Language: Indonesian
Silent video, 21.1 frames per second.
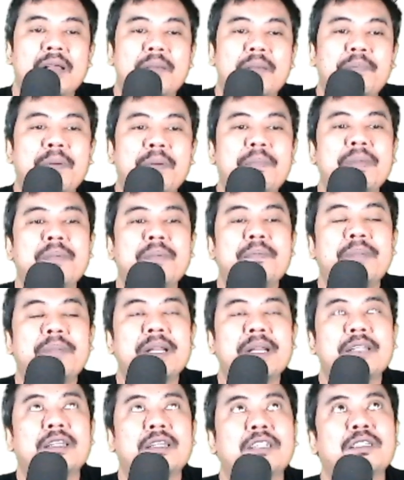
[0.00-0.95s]

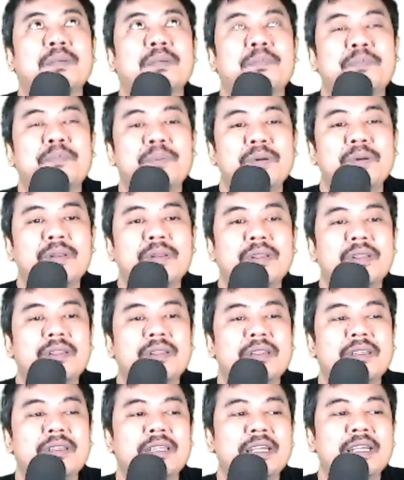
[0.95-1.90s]
pemimpin tersebut
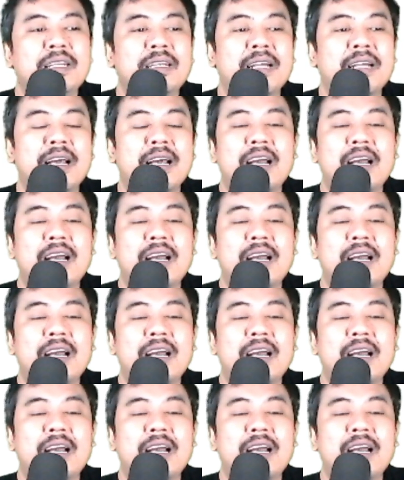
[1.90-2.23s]
tidak